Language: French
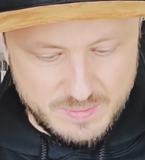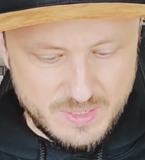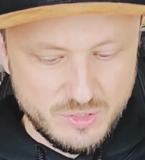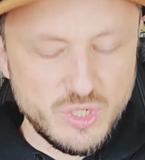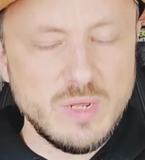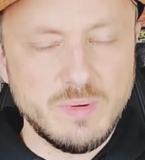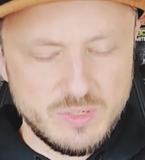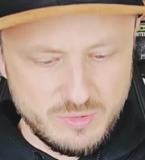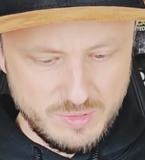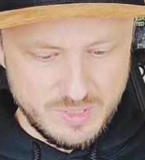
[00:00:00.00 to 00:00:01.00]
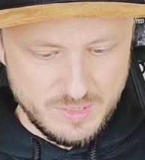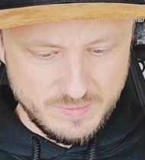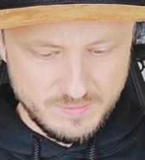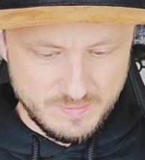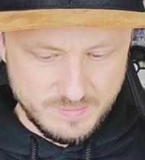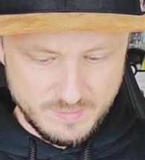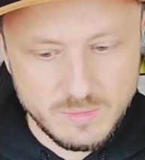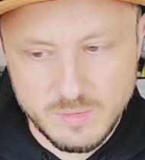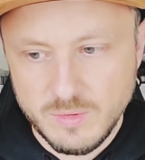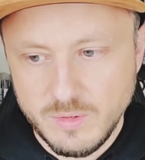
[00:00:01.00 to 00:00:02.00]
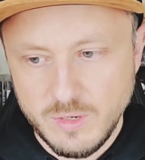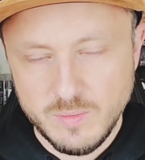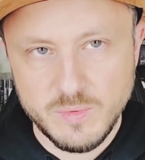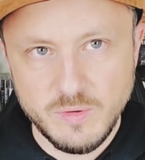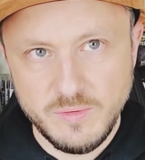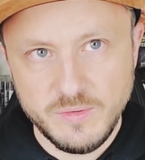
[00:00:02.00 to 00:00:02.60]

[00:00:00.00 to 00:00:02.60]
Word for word: parce que je ne l'ai pas celui-ci. On